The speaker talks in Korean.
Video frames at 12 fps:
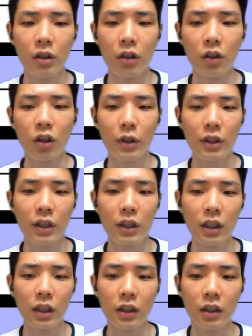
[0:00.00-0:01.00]
언더바
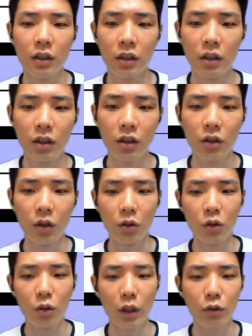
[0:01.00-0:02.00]
t가 아닌
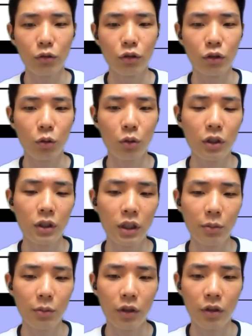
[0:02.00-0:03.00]
런으로 바꾸는 코드를
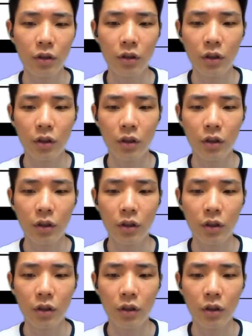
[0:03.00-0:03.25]
짜면